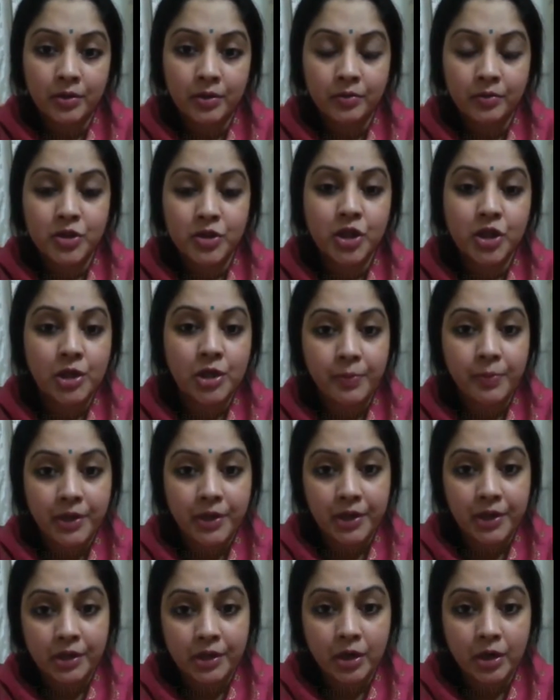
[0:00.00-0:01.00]
விஷயம் என்ன
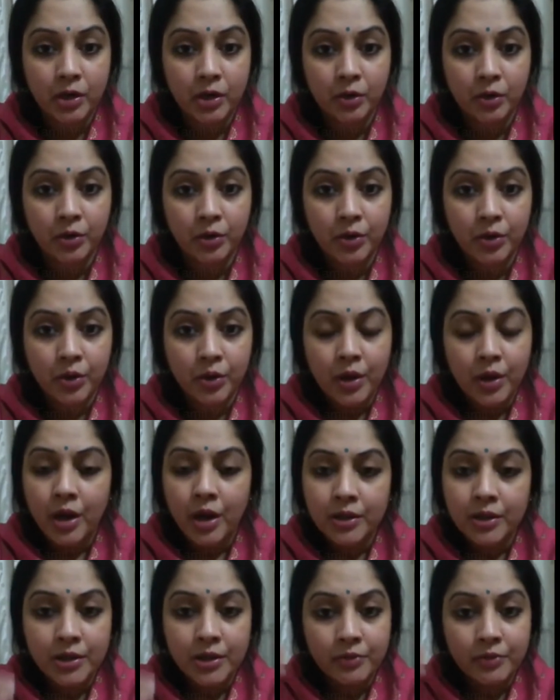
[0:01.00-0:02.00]
பண்ணிட்டு இருக்காங்களோ
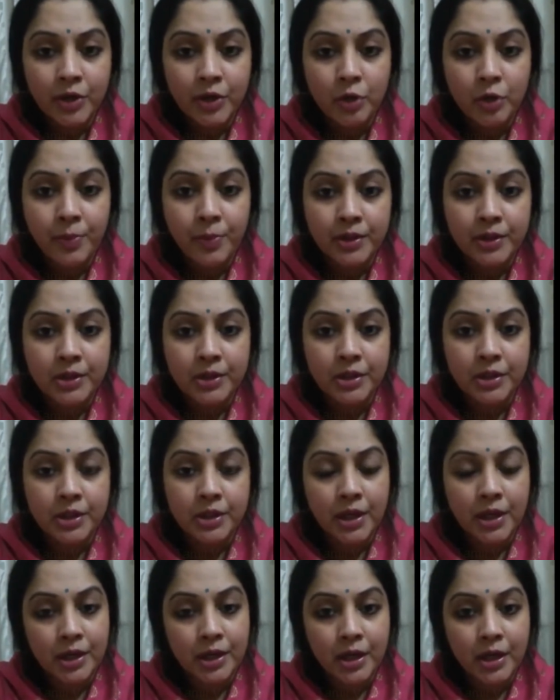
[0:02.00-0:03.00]
அது இந்த வீடியோ பார்த்துட்டு இருக்கிற
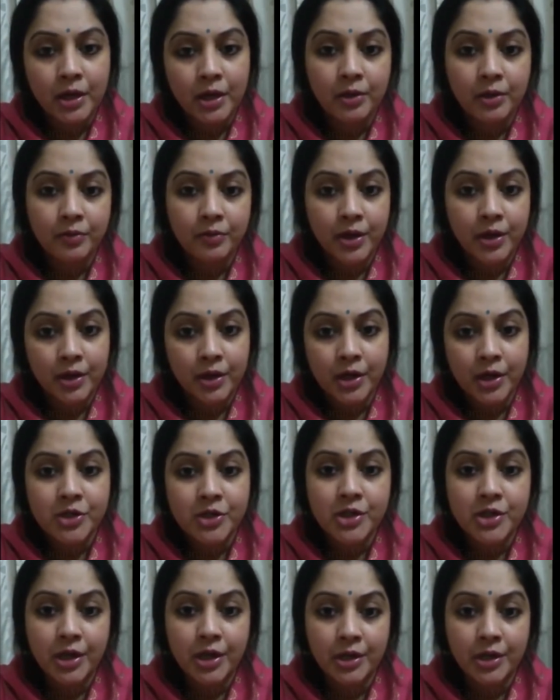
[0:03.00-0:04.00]
எல்லா வேற
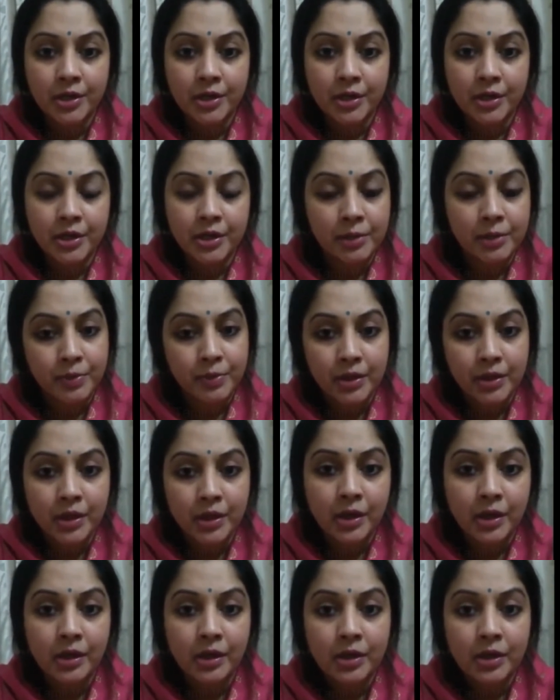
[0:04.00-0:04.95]
கட்சிக்காரங்க நண்பர்கள்